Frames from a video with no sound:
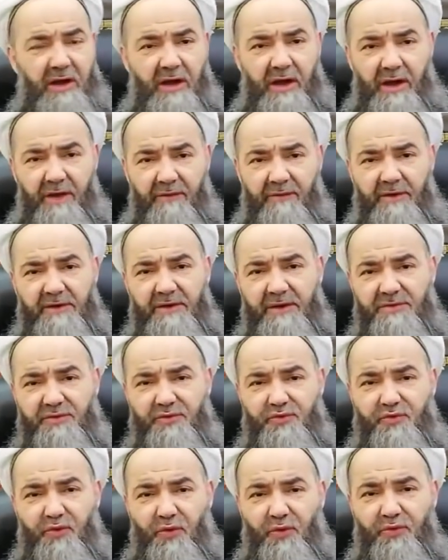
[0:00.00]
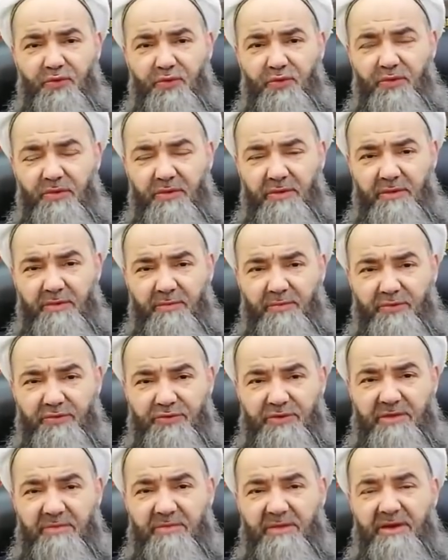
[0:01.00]
Hava nasıl soğudu? E,
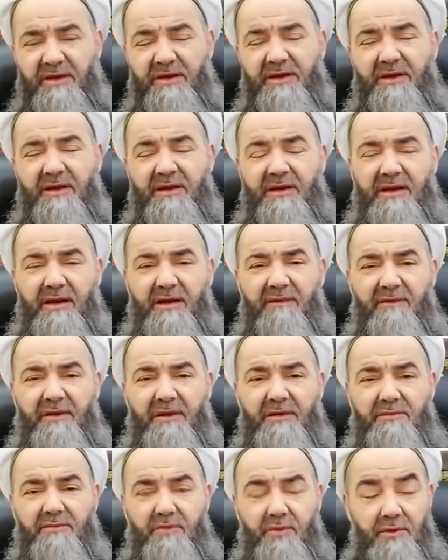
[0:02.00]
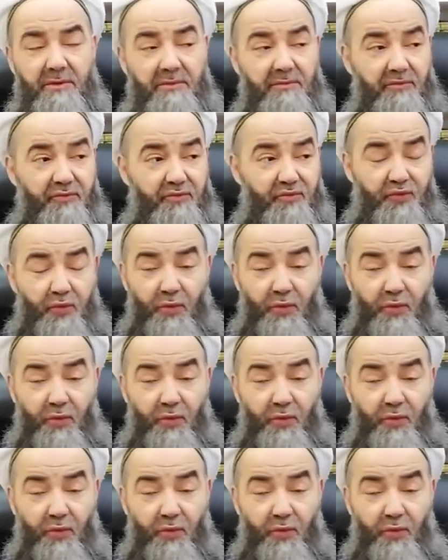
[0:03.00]
buz gibi efendim e,